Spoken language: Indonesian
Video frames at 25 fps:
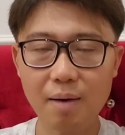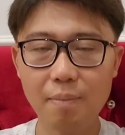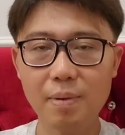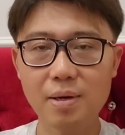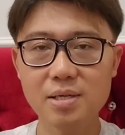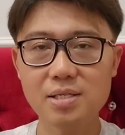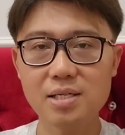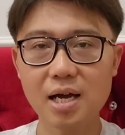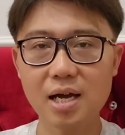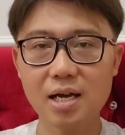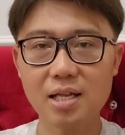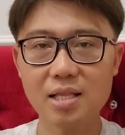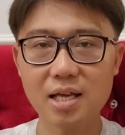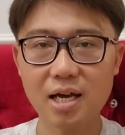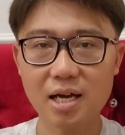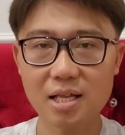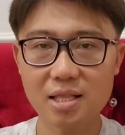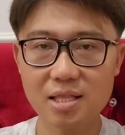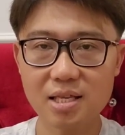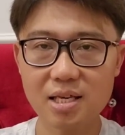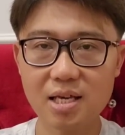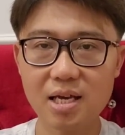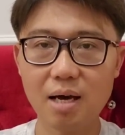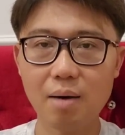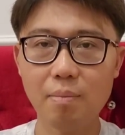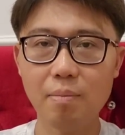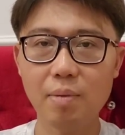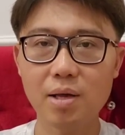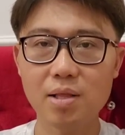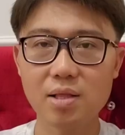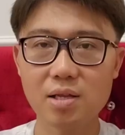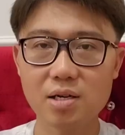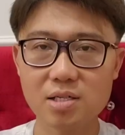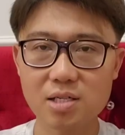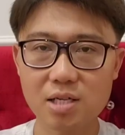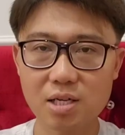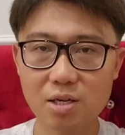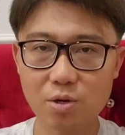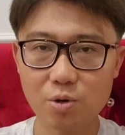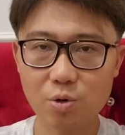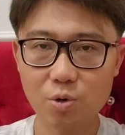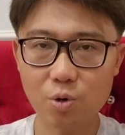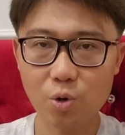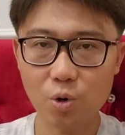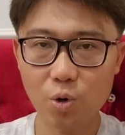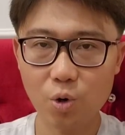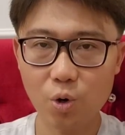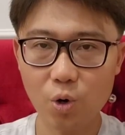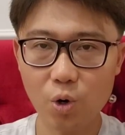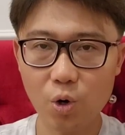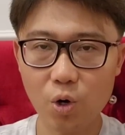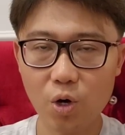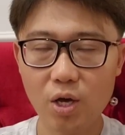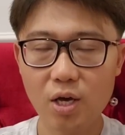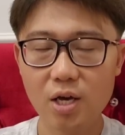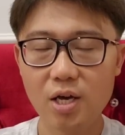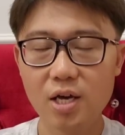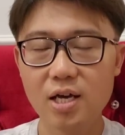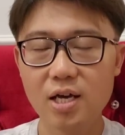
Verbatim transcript: gampang sakit hati, gampang tersinggung,